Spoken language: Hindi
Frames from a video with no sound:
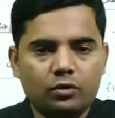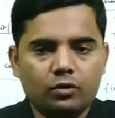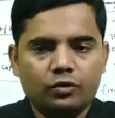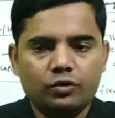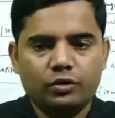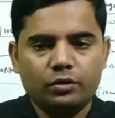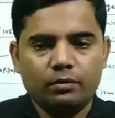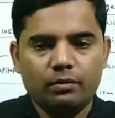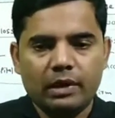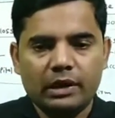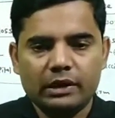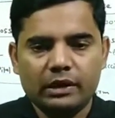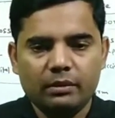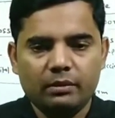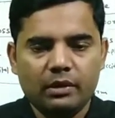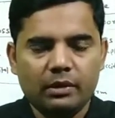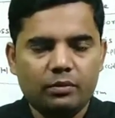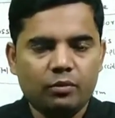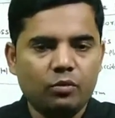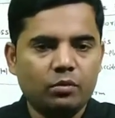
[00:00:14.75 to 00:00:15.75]
कुछ बातें
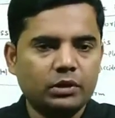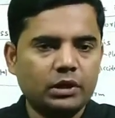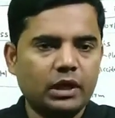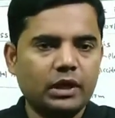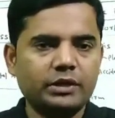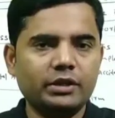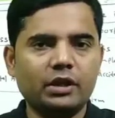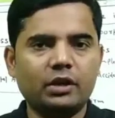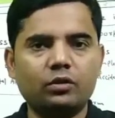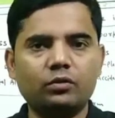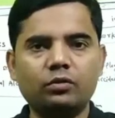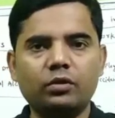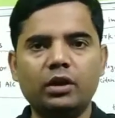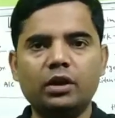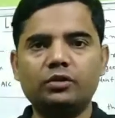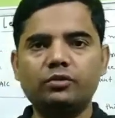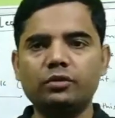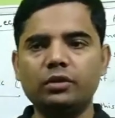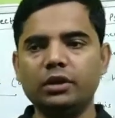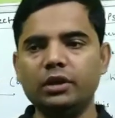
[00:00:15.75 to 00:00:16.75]
मैं आपको बताने जा रहा हूँ
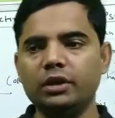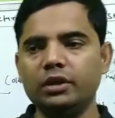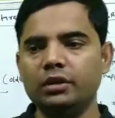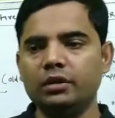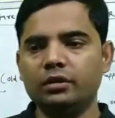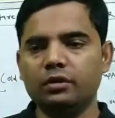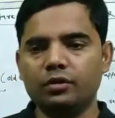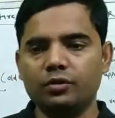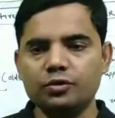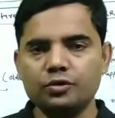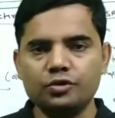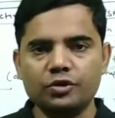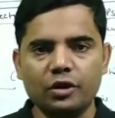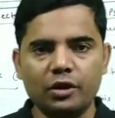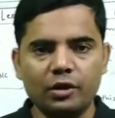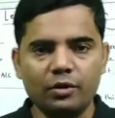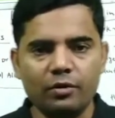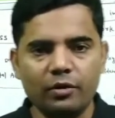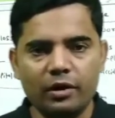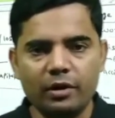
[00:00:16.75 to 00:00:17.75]
एक्चुअली कुछ
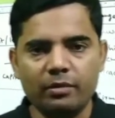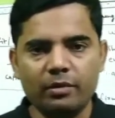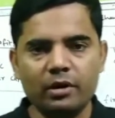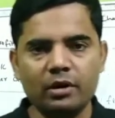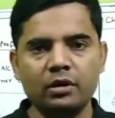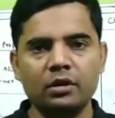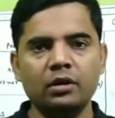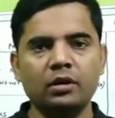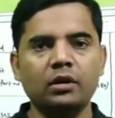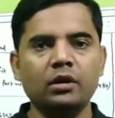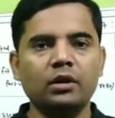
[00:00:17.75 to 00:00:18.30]
अनोडेबल